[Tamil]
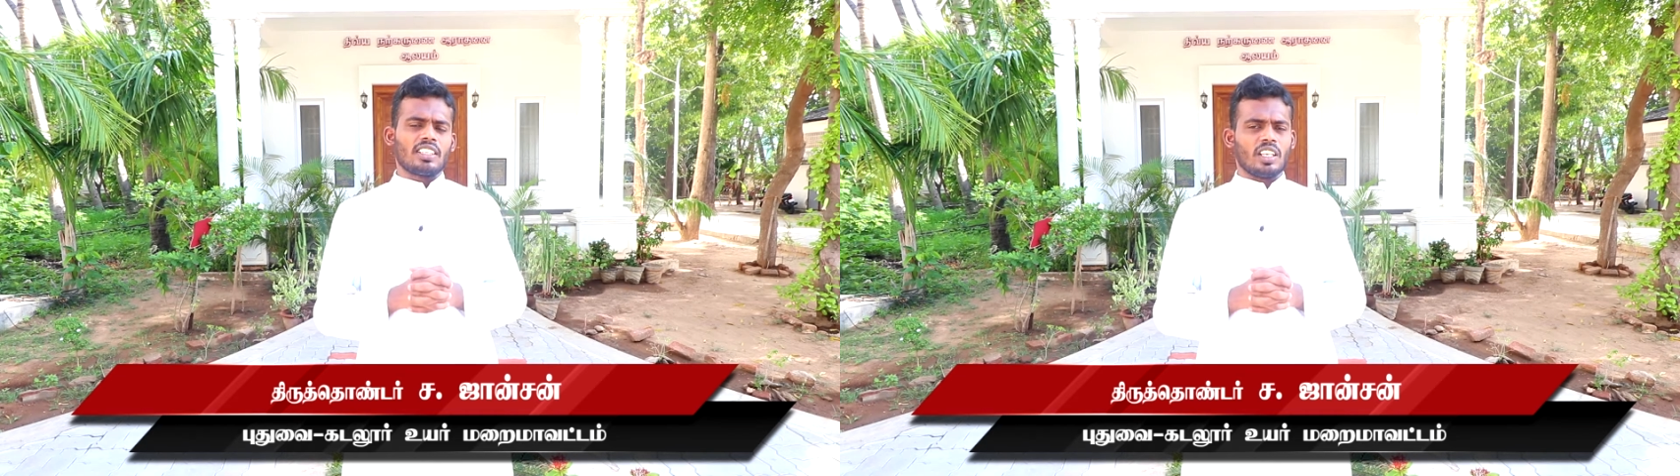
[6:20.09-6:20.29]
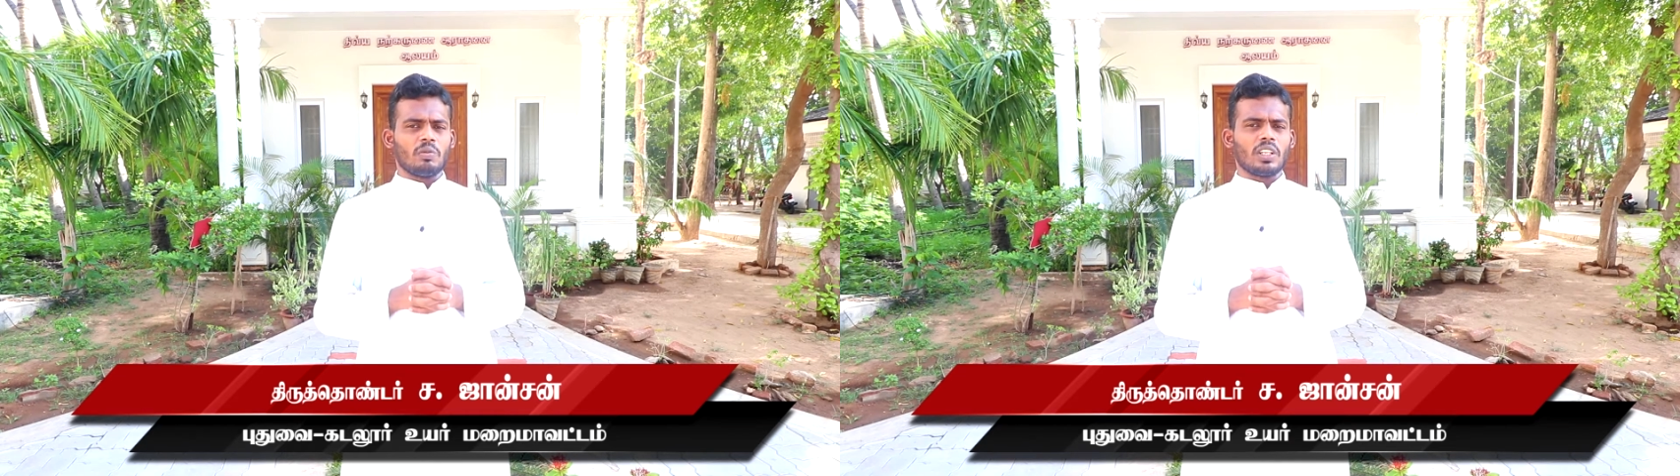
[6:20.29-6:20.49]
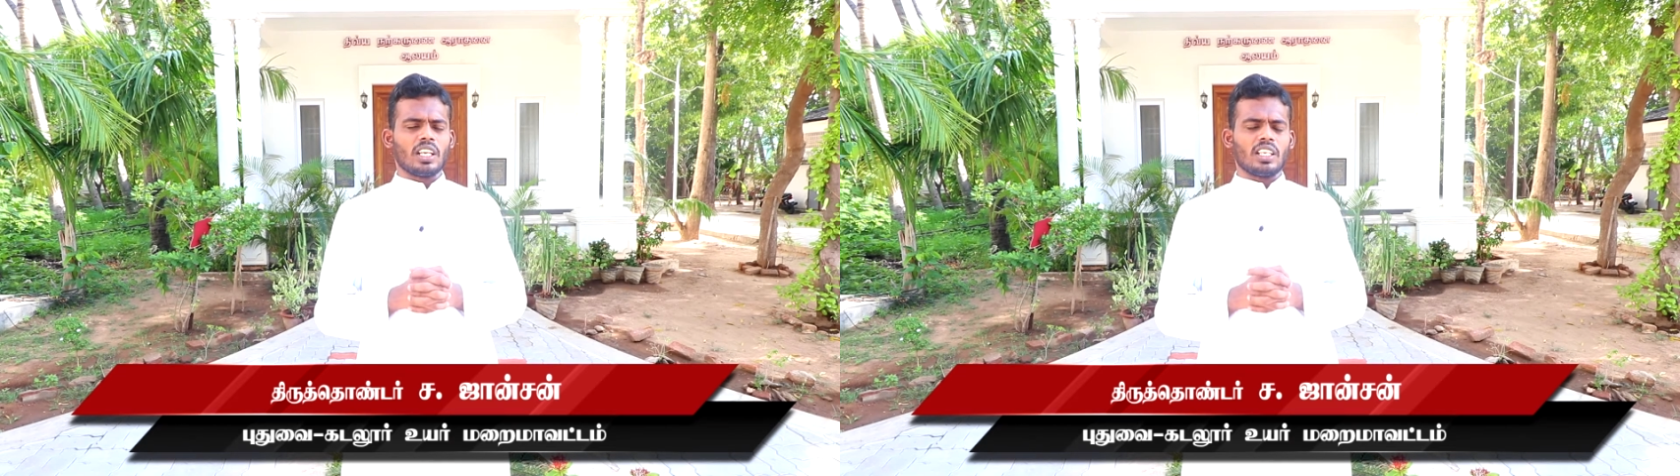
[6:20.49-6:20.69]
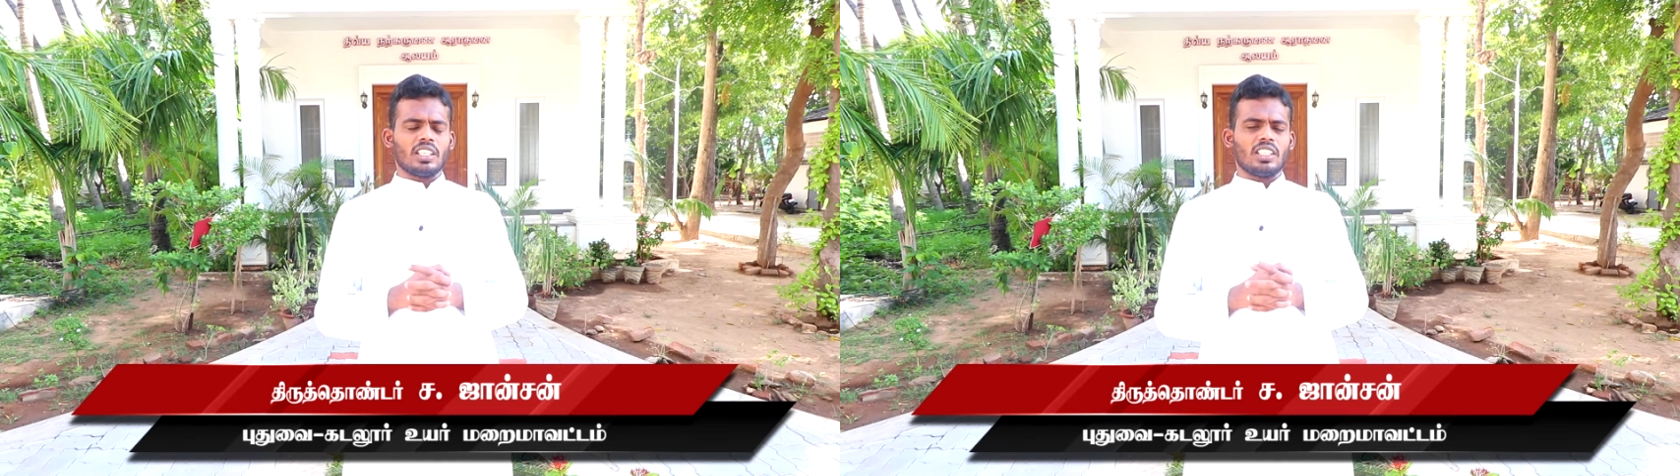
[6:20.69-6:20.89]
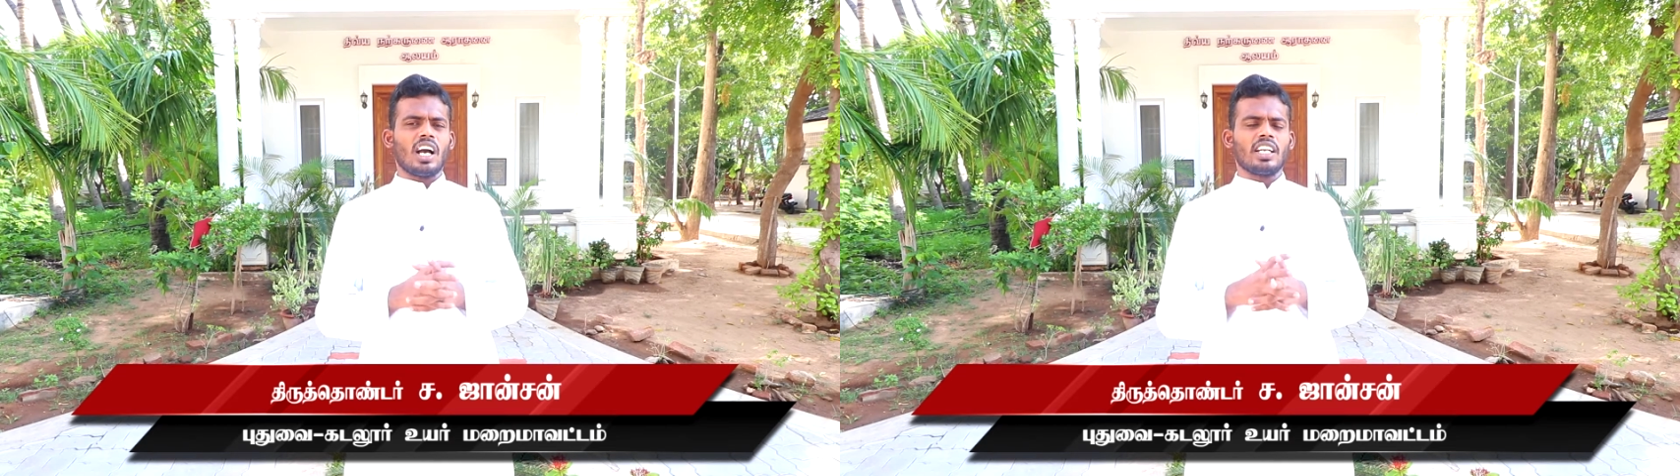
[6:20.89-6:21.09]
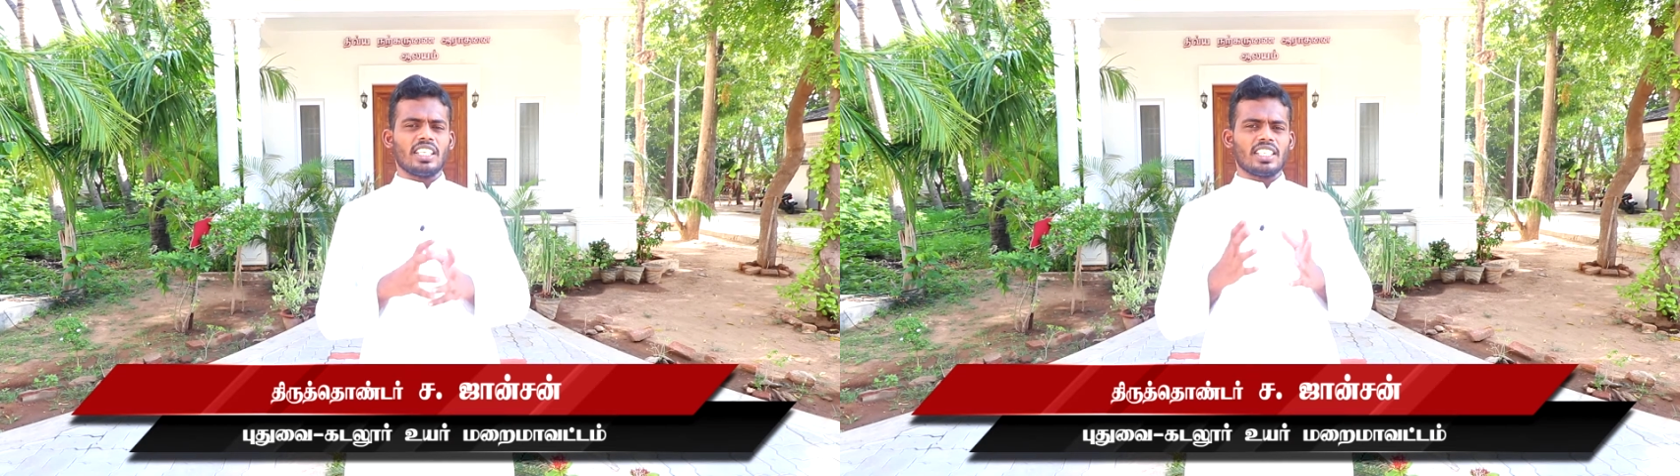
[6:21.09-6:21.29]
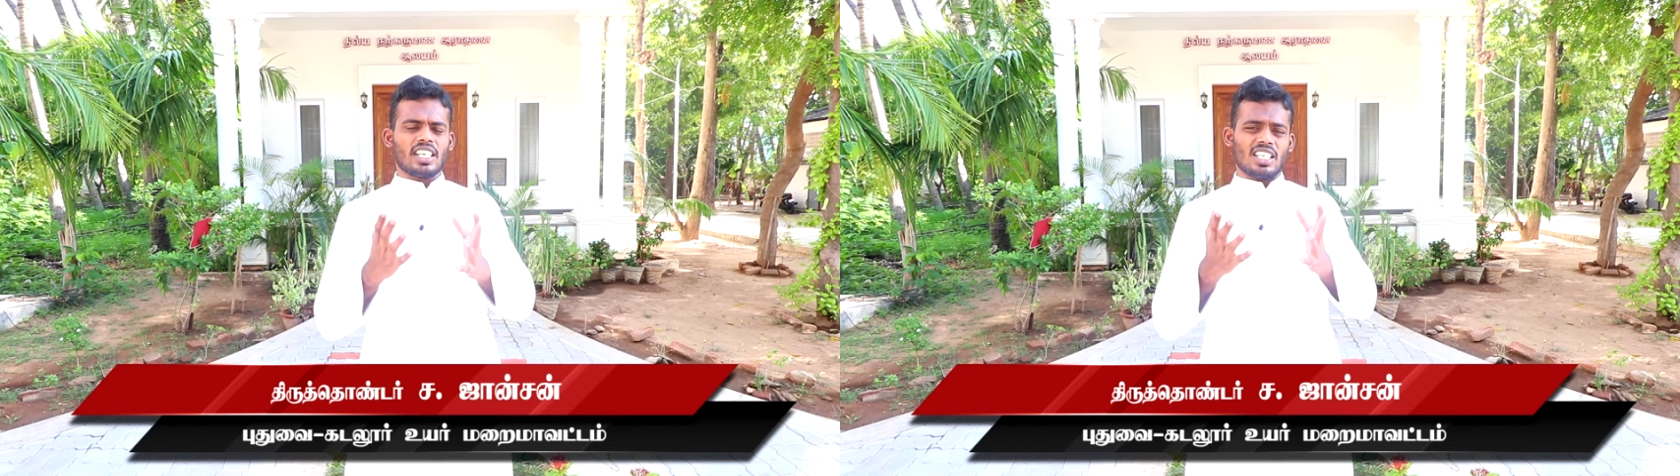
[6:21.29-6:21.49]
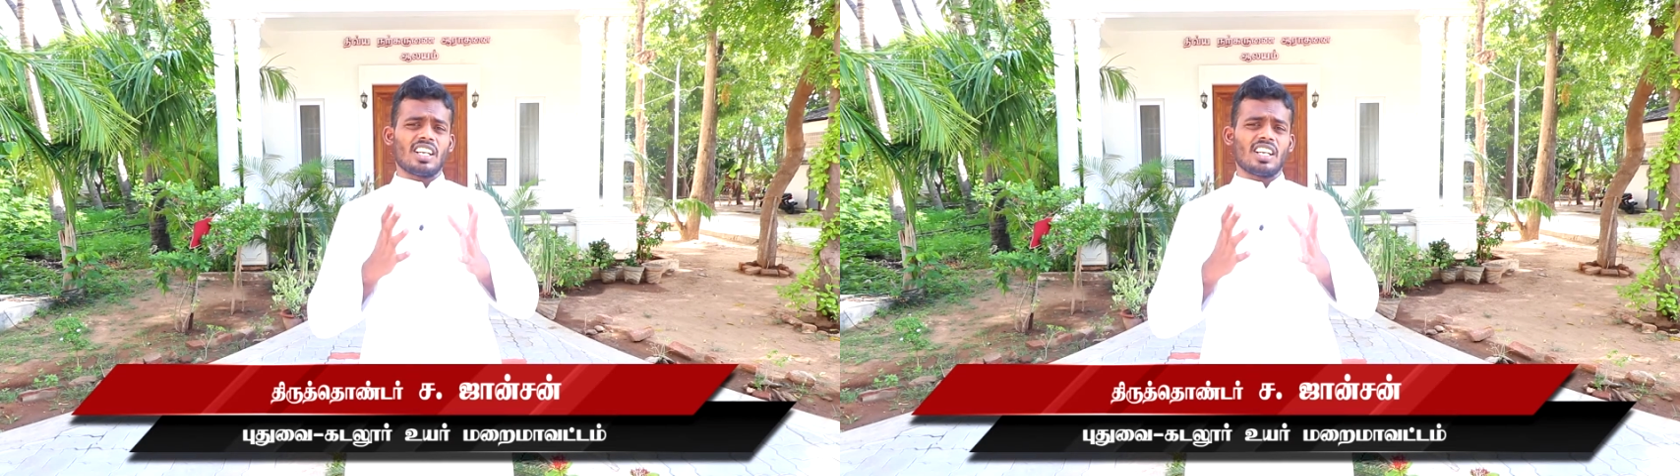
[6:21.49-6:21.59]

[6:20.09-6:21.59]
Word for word: என்பதை தியானிக்க